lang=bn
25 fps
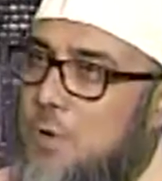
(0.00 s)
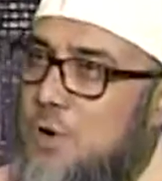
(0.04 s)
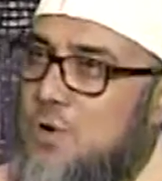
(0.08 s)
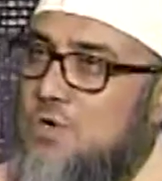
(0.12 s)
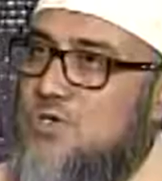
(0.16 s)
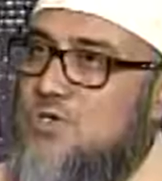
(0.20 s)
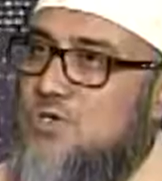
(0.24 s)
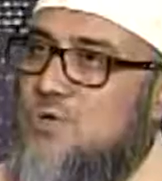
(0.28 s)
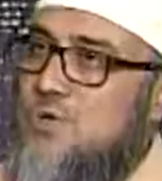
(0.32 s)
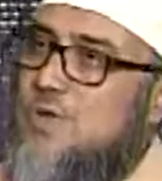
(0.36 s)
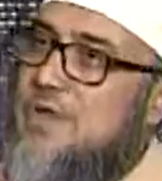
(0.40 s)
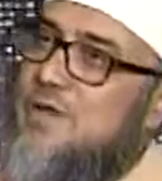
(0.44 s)

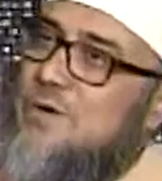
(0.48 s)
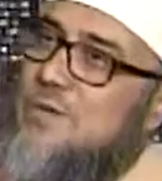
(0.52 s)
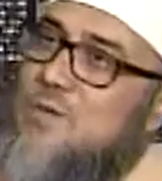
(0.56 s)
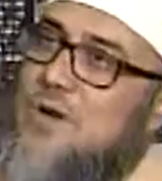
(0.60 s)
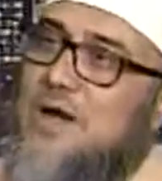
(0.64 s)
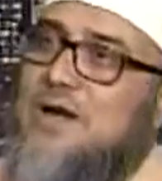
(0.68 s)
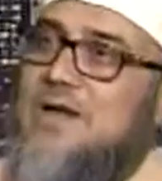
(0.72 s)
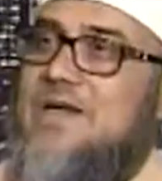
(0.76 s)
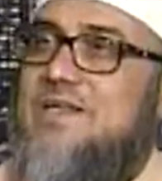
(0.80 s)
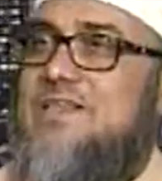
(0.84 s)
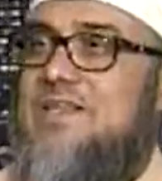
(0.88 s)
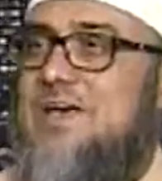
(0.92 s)
বর্ষ
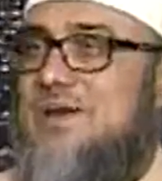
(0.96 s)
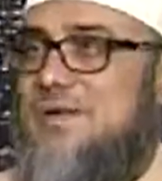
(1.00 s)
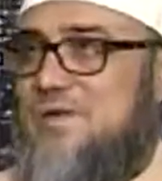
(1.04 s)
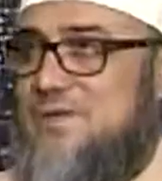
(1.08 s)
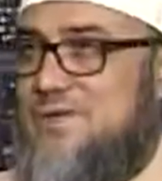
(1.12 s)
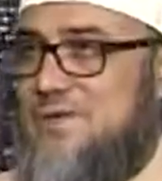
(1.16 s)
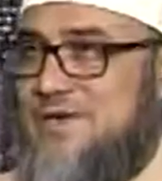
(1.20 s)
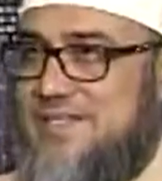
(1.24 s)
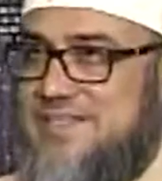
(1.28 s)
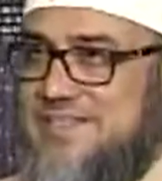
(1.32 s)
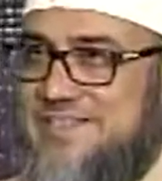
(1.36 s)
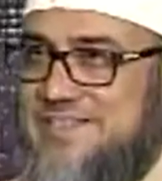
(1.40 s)
এগুলা
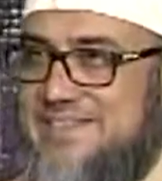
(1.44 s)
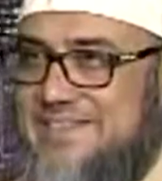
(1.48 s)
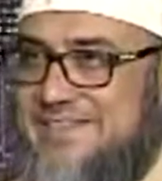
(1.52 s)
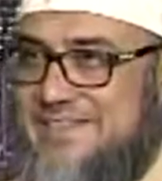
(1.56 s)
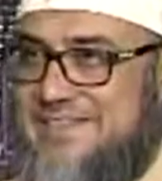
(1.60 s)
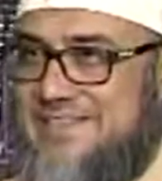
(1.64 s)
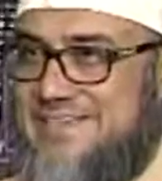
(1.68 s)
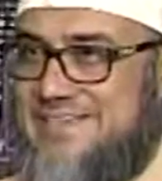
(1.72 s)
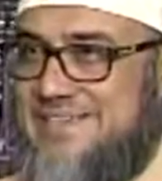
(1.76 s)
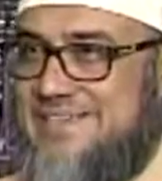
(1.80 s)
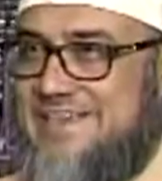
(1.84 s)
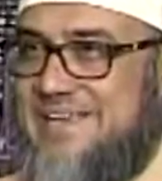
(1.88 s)
নির্ধারণ করেছি
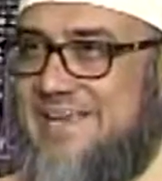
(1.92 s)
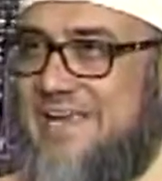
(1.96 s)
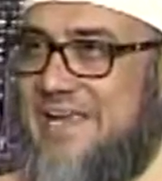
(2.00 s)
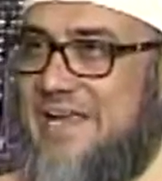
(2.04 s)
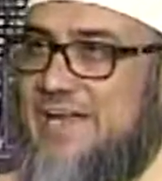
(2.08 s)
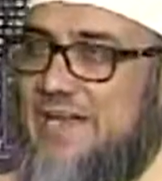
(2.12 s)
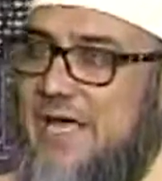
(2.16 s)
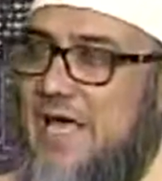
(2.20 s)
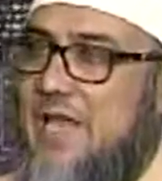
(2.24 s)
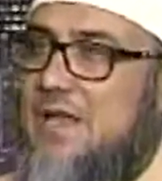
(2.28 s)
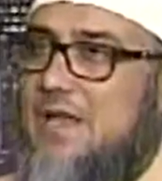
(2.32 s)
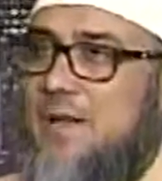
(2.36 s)

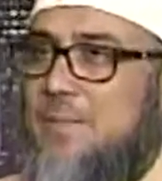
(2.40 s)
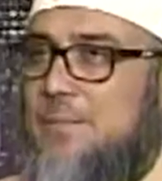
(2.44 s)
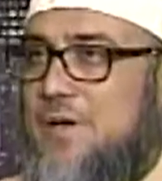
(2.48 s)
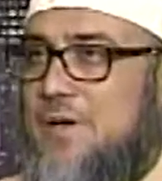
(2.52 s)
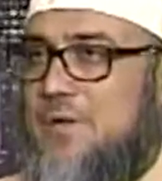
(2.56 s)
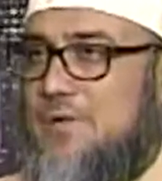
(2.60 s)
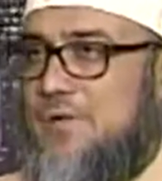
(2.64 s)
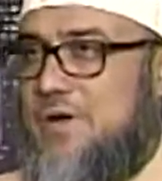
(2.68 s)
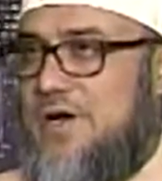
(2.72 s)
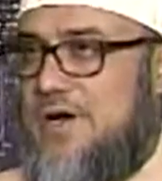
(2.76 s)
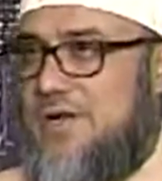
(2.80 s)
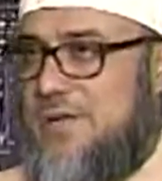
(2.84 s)
এটা আল্লাহ
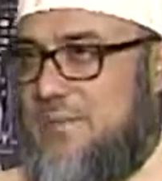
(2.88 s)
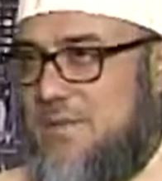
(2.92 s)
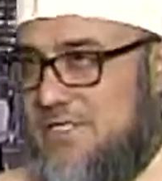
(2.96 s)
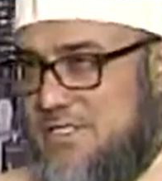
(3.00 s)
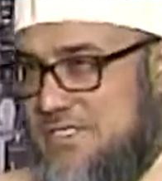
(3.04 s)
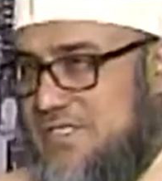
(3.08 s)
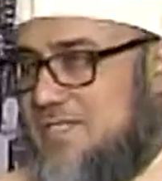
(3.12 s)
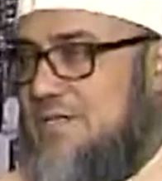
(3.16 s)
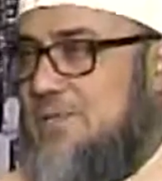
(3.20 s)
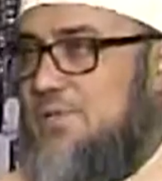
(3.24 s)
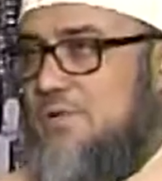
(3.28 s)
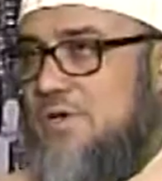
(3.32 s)
পাক কোরআনে
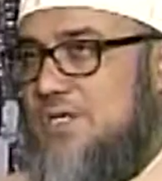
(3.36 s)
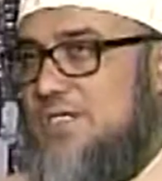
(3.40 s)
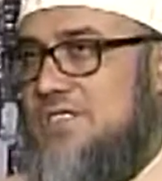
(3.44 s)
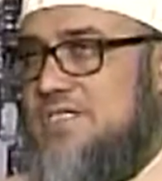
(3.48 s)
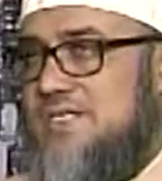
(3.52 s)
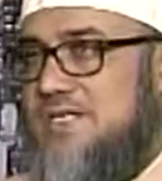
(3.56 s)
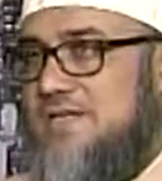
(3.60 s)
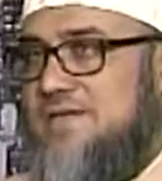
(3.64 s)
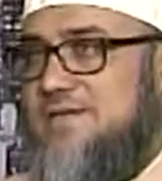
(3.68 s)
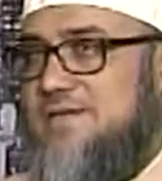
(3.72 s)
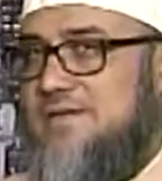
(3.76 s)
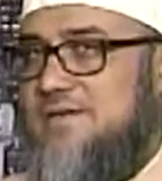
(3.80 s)
মাজিদে
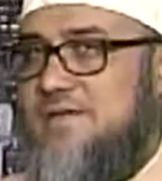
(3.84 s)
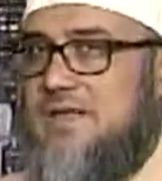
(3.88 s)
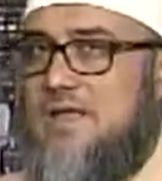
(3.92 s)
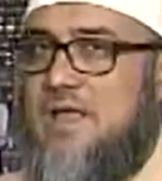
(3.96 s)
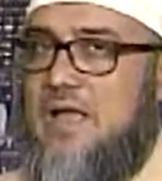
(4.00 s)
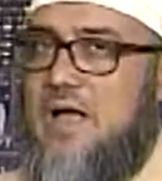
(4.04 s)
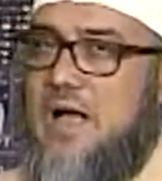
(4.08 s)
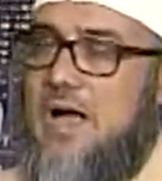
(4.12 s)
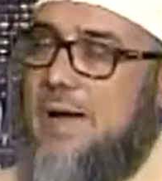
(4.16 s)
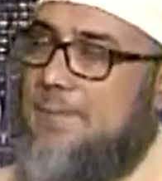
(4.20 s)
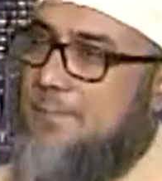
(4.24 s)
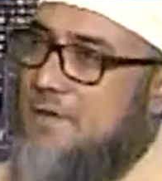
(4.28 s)
বলেছেন
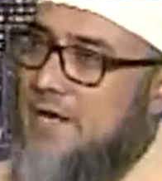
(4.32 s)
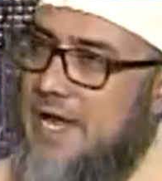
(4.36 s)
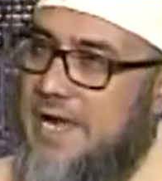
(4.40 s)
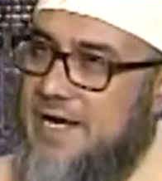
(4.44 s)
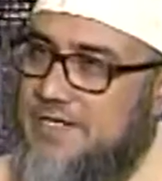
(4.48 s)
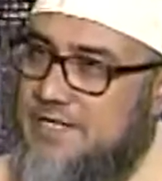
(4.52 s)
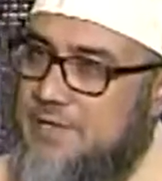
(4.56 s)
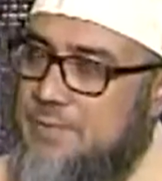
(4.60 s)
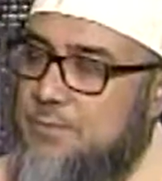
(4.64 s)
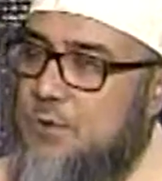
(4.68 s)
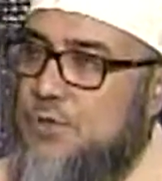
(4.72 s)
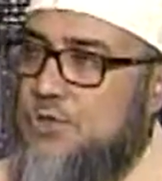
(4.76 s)
আমরা
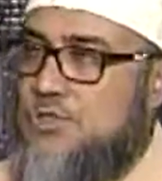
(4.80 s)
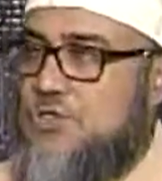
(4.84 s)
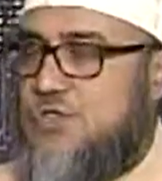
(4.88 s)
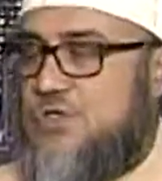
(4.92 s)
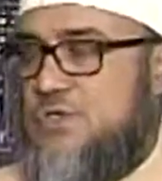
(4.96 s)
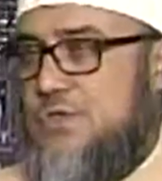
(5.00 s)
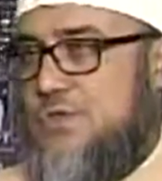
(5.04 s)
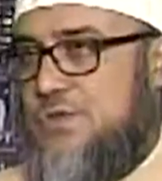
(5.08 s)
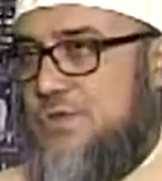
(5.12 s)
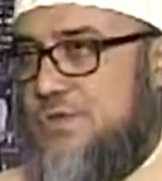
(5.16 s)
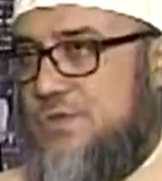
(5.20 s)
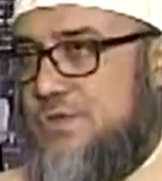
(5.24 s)
একটি
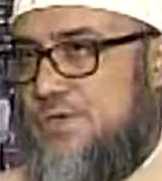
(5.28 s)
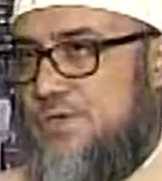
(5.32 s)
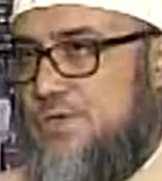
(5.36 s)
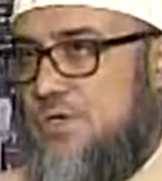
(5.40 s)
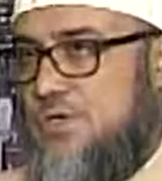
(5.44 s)
বৎসর